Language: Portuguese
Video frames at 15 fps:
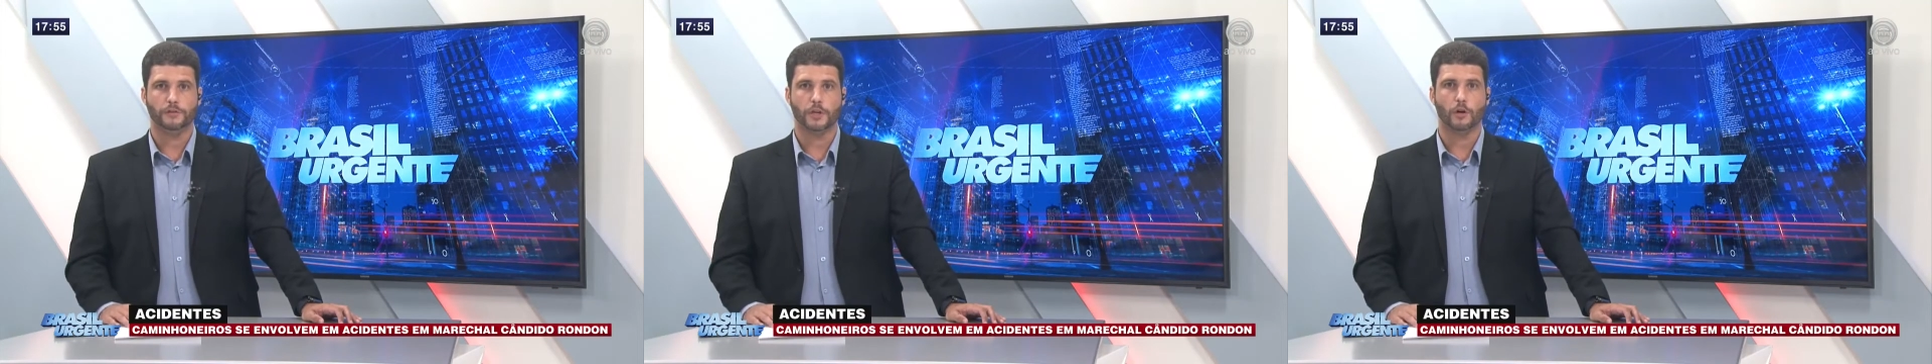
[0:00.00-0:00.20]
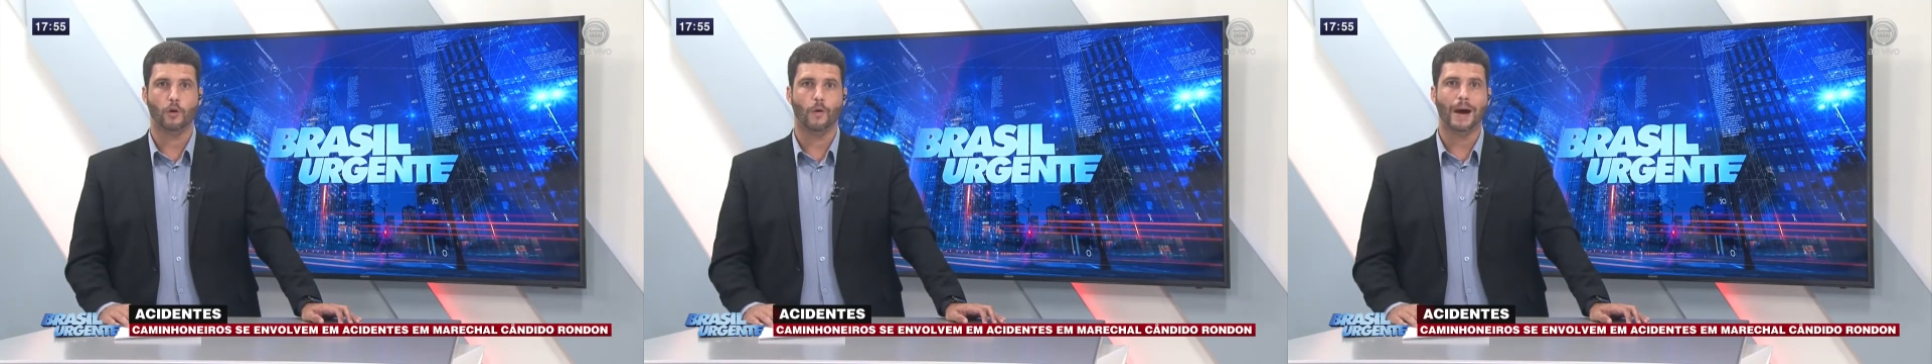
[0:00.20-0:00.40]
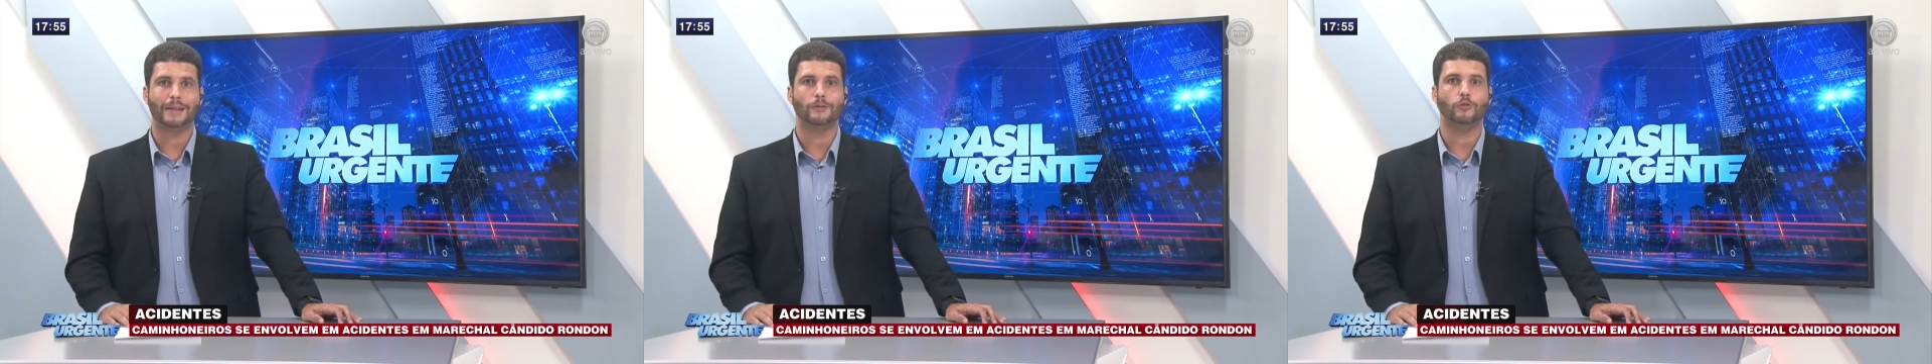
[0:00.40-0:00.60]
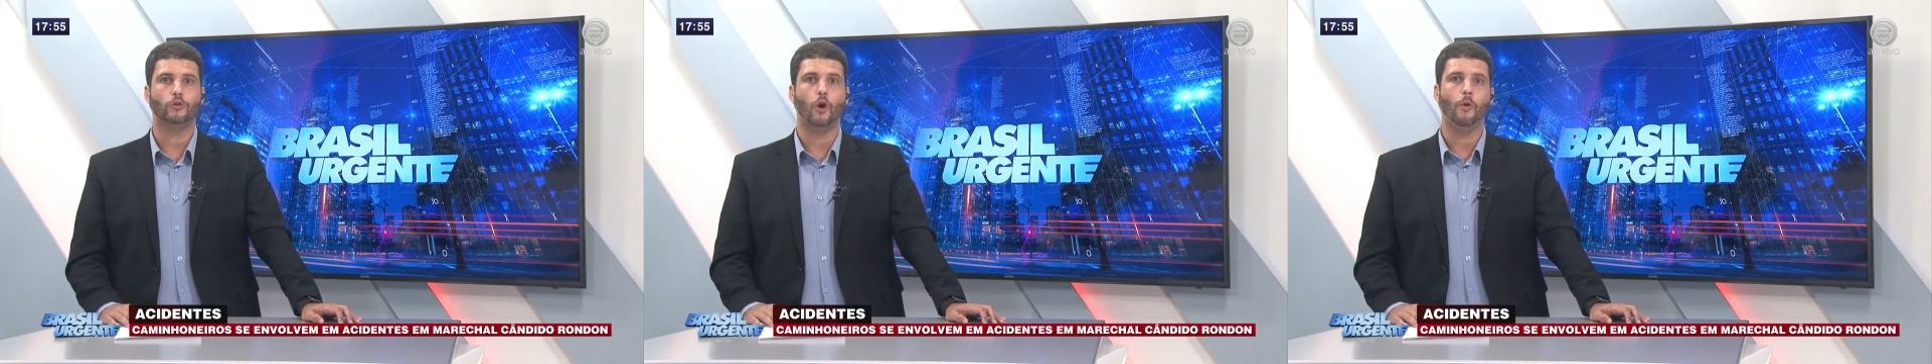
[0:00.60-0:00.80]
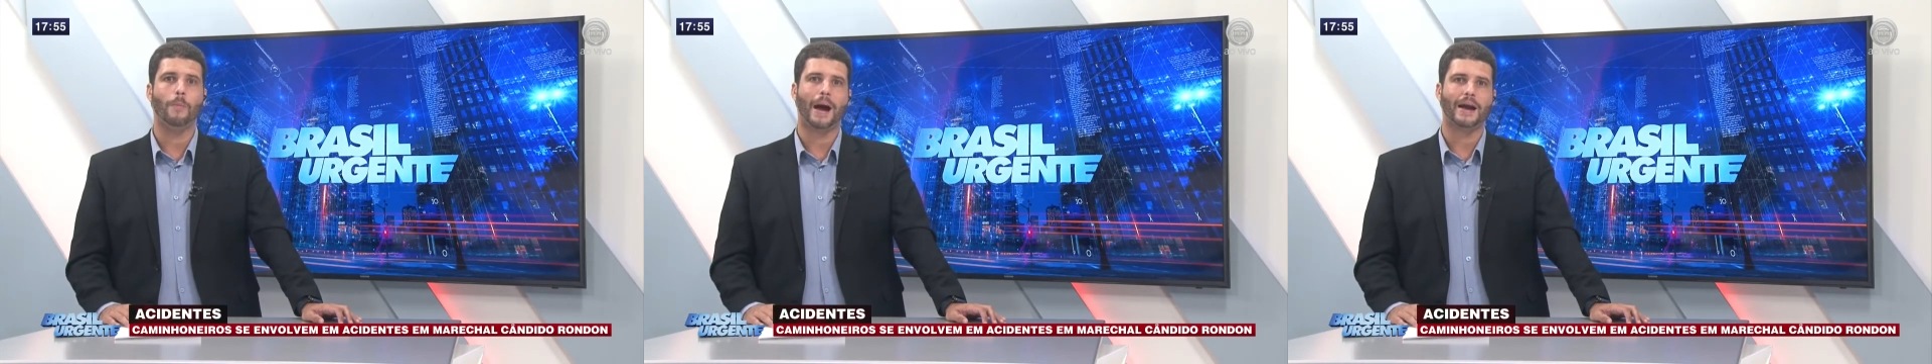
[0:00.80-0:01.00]
chegou a
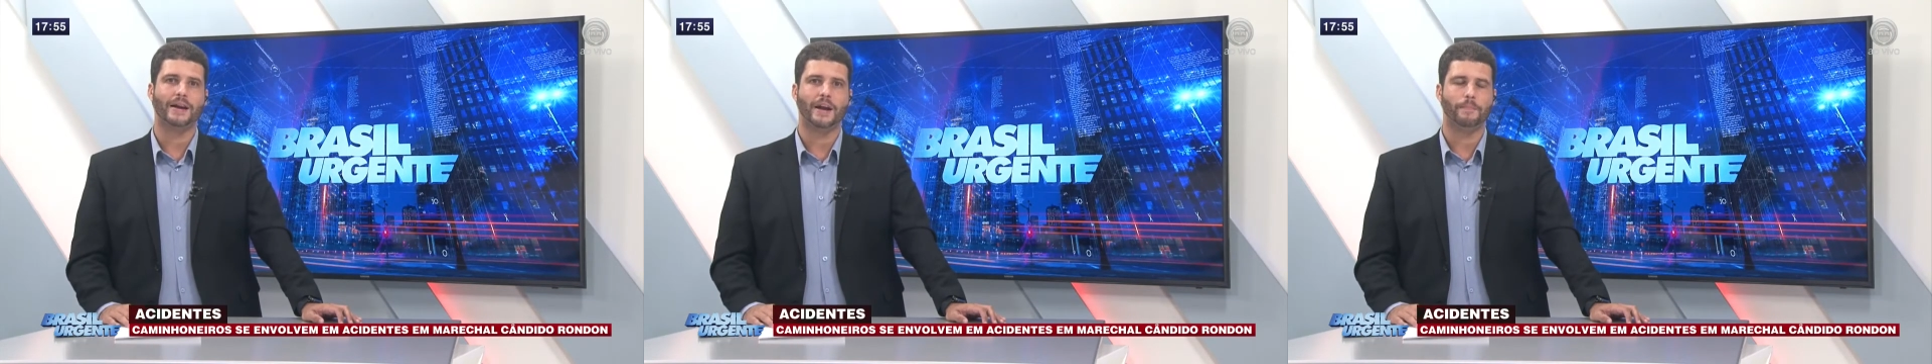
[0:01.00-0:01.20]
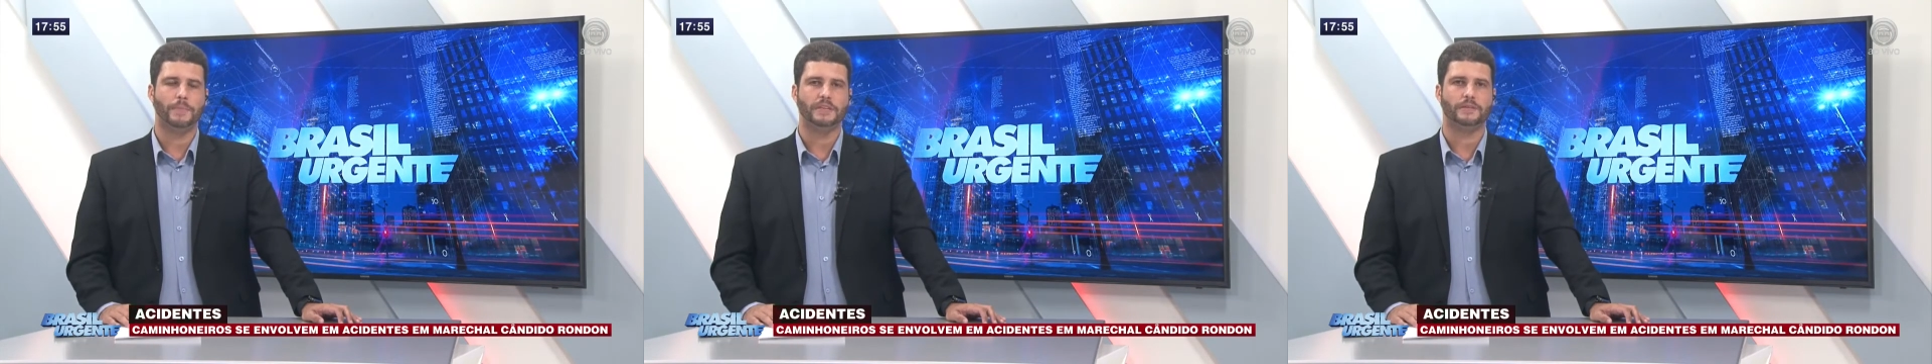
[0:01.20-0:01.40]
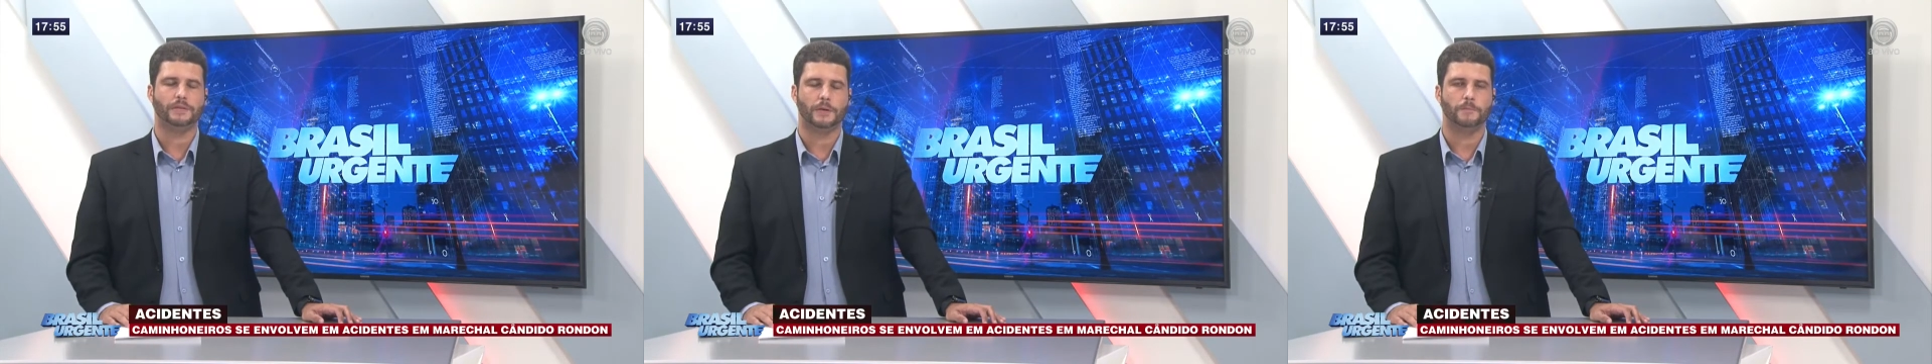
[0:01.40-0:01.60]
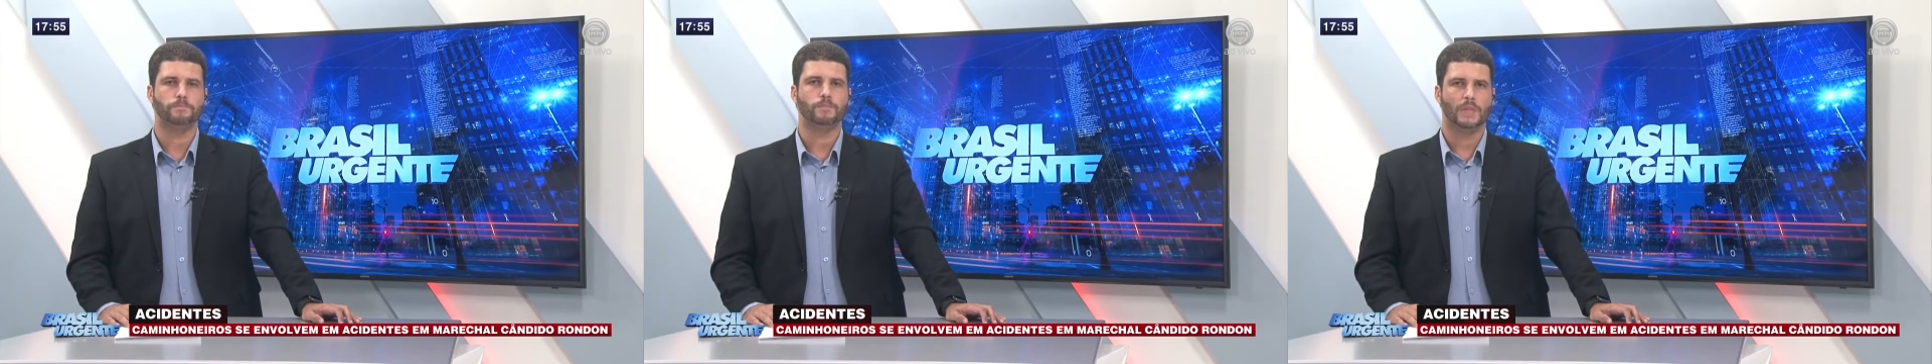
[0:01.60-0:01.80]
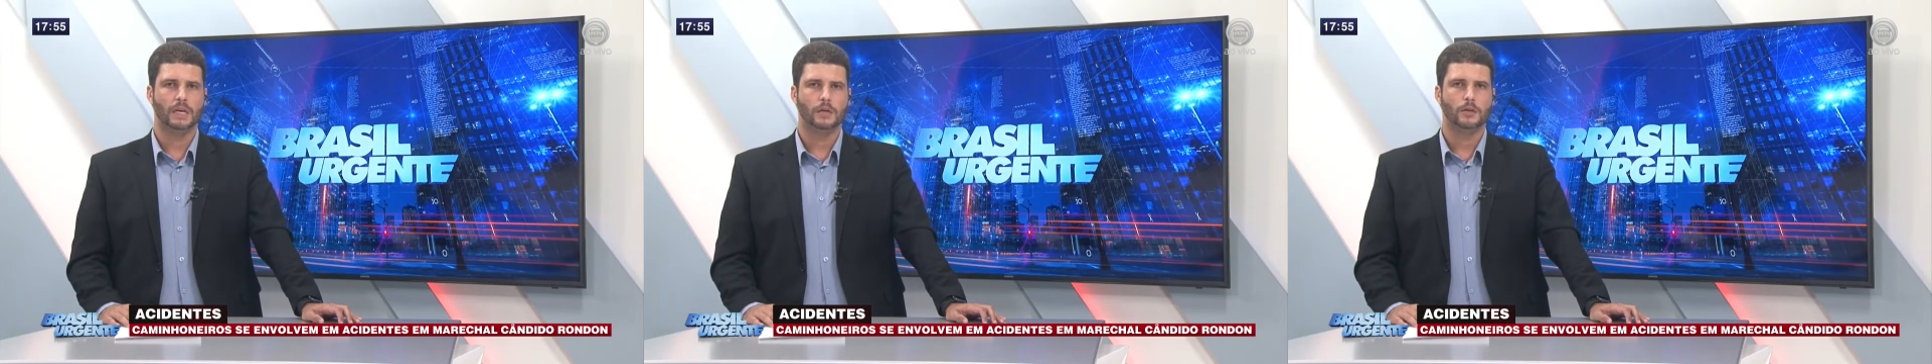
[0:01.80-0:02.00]
tombar na pista.
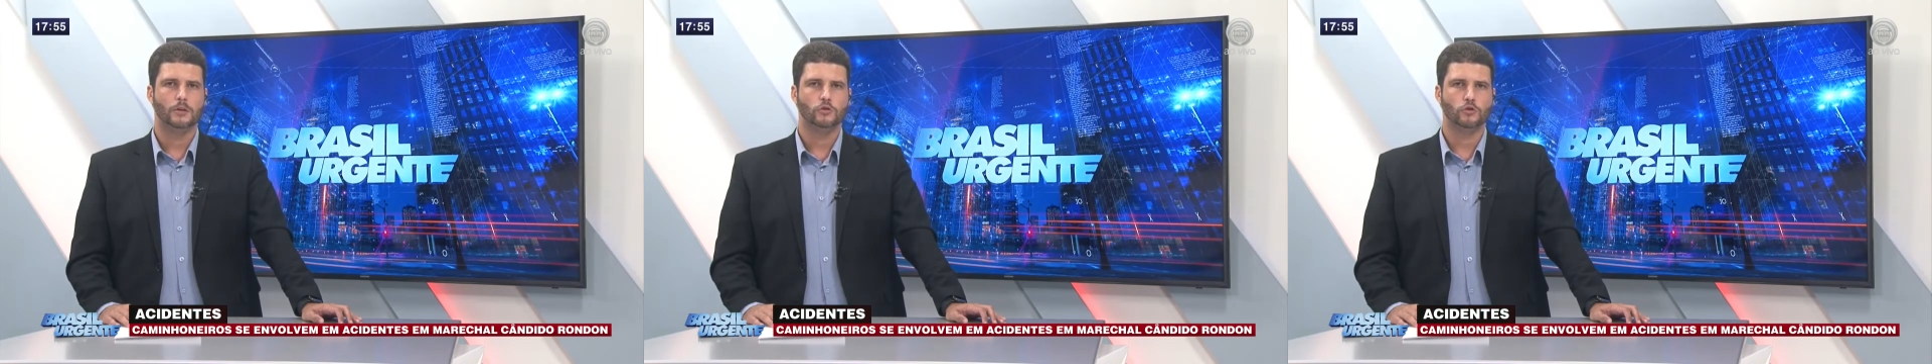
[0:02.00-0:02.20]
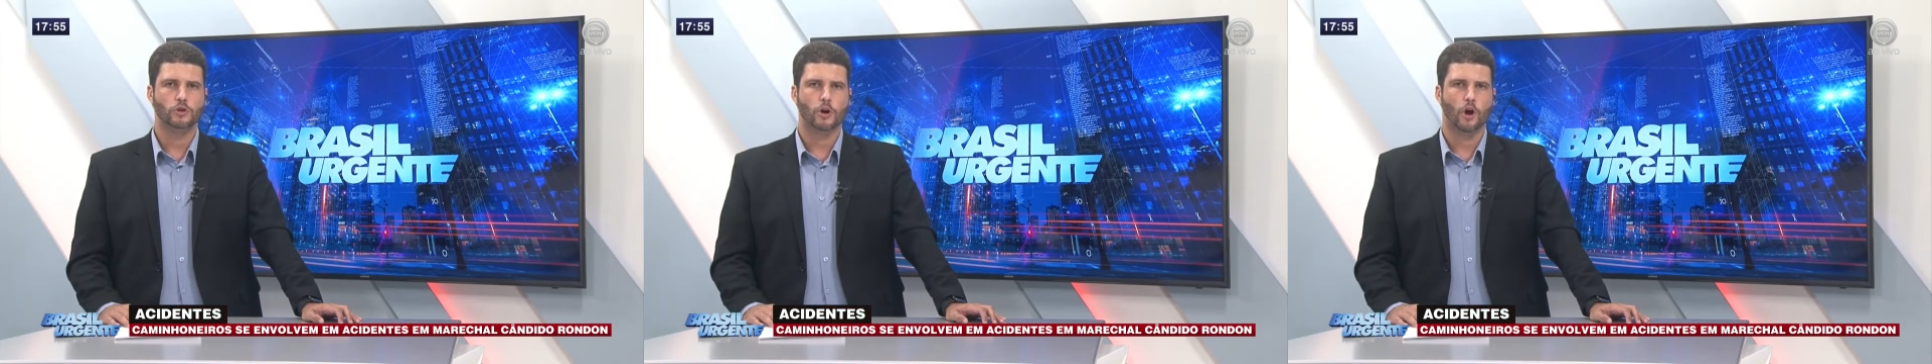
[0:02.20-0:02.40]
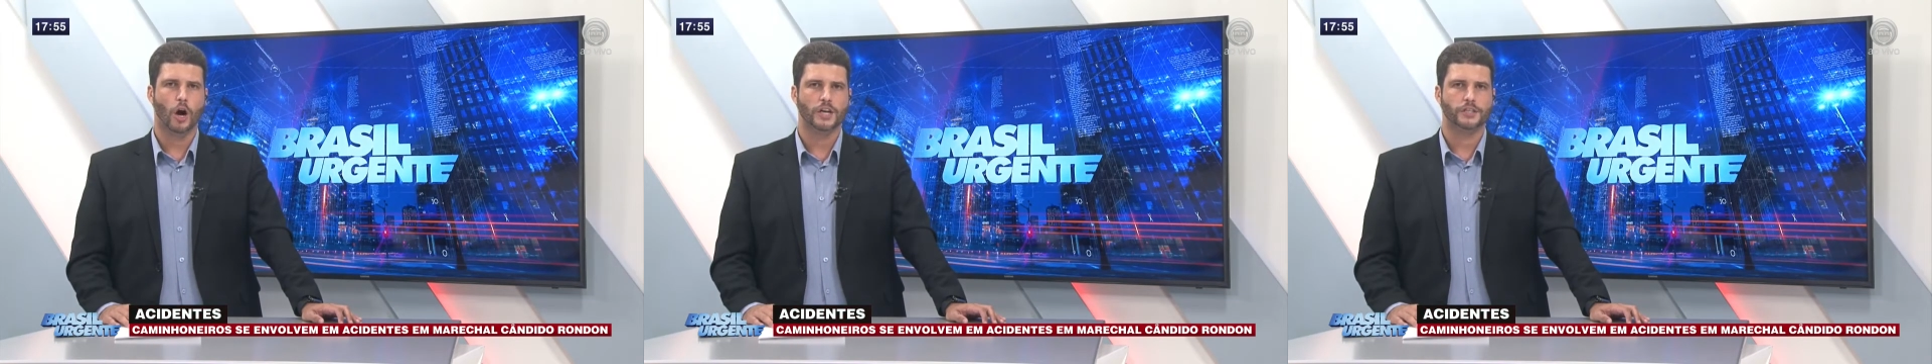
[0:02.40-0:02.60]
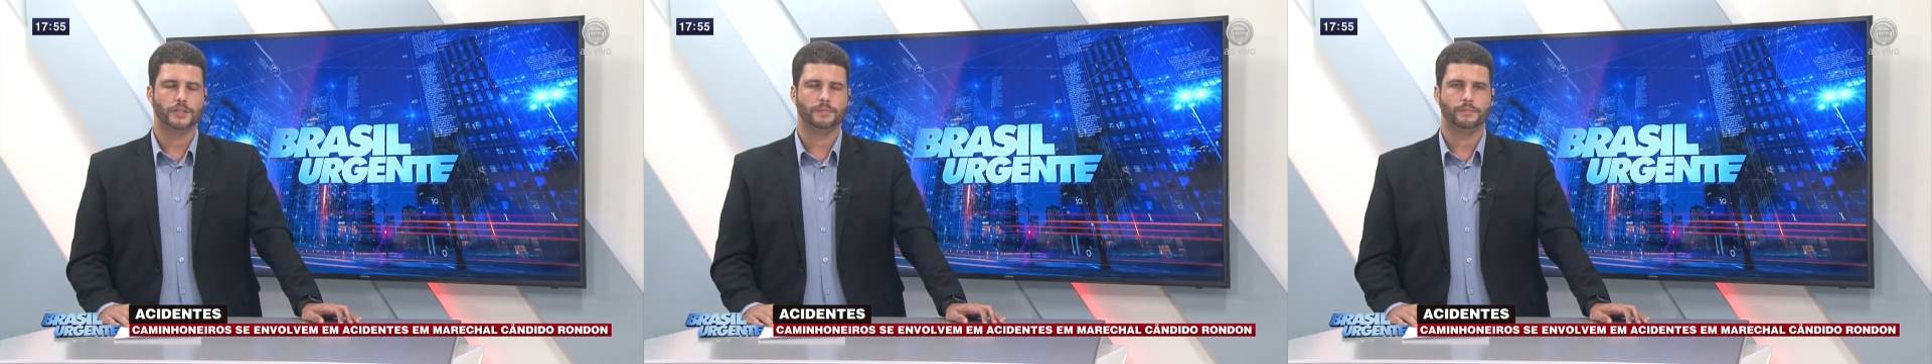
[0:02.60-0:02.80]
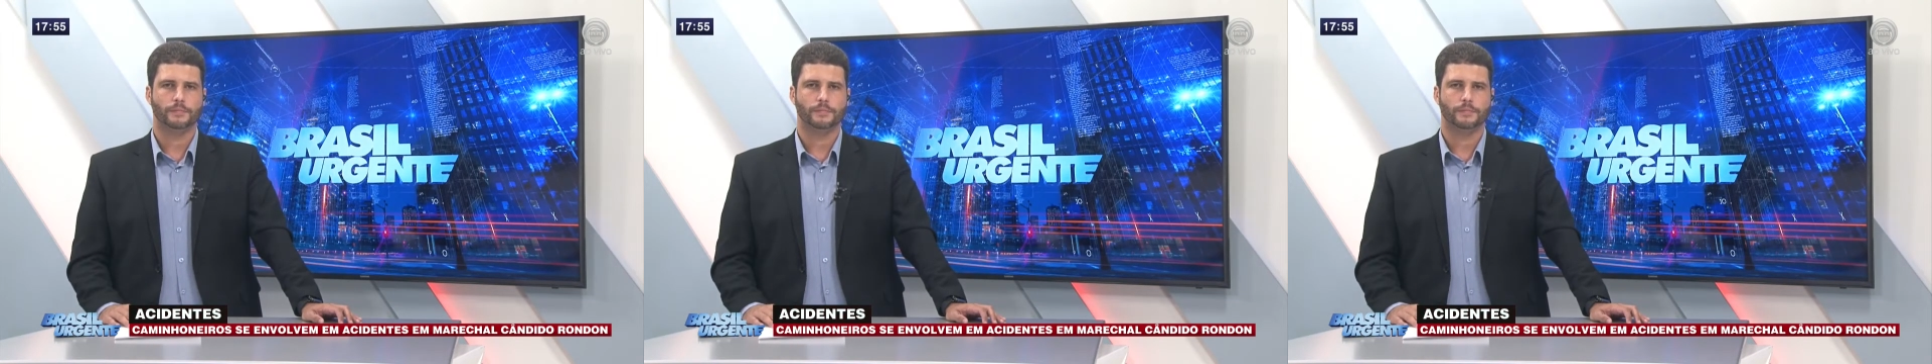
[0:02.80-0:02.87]
Júnior Rocha,